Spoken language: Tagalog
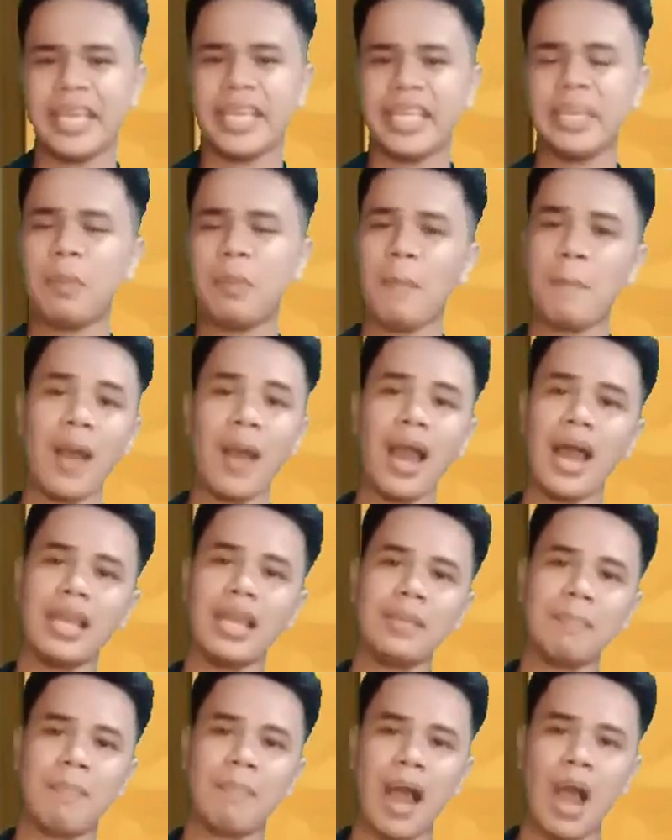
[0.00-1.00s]
Iba pang
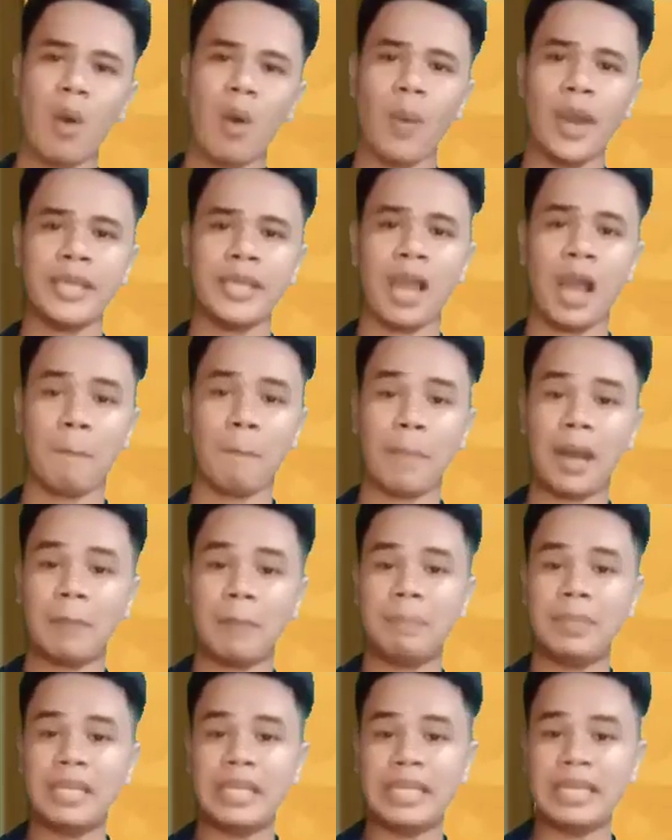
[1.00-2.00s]
halimbawa ay ang
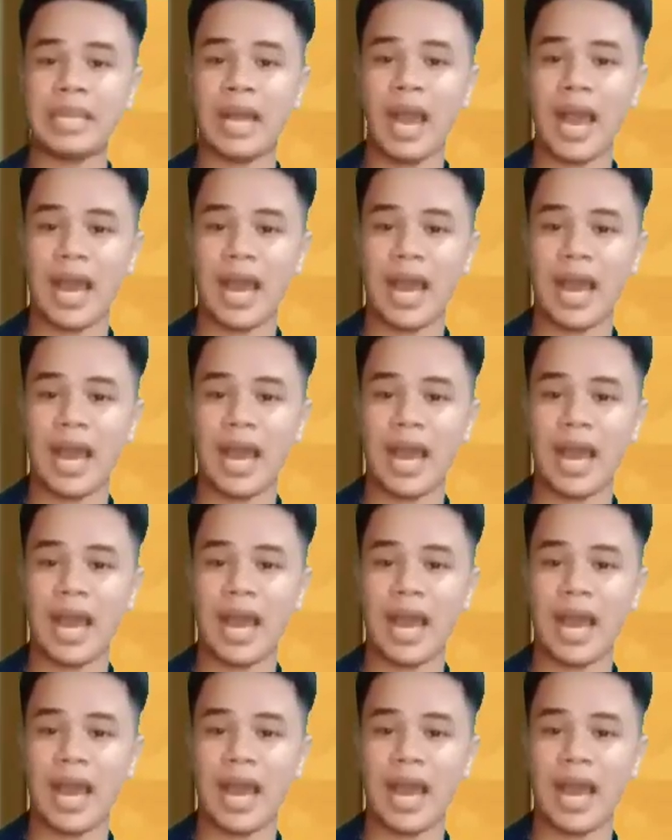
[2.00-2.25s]
pagbili ng